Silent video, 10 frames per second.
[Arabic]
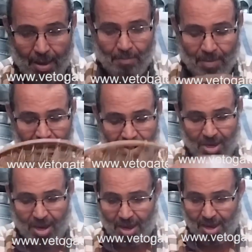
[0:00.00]

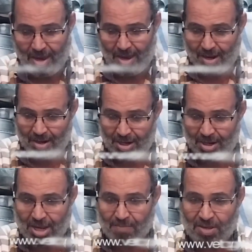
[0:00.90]
بيس... آه، ليه
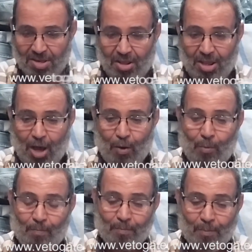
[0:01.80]
ناس بتصنعه
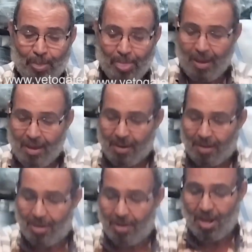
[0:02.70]

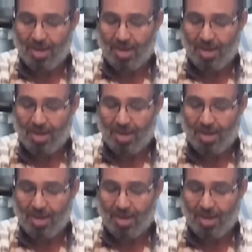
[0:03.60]
لان